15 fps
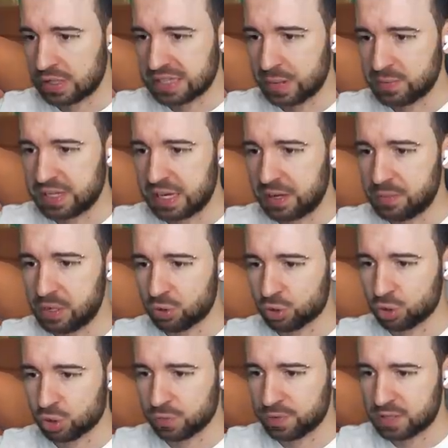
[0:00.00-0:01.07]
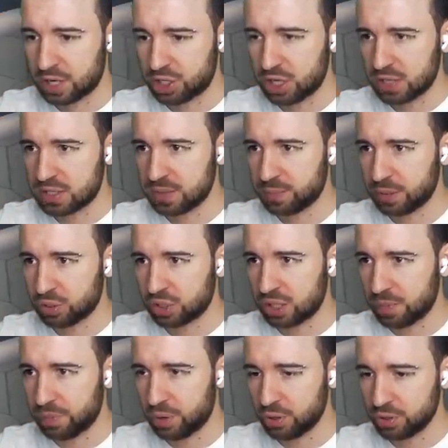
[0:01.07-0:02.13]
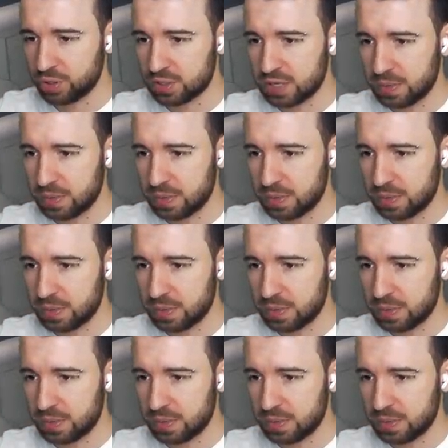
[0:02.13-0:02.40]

на самом деле мне уже нужно возвращаться, потому что я полностью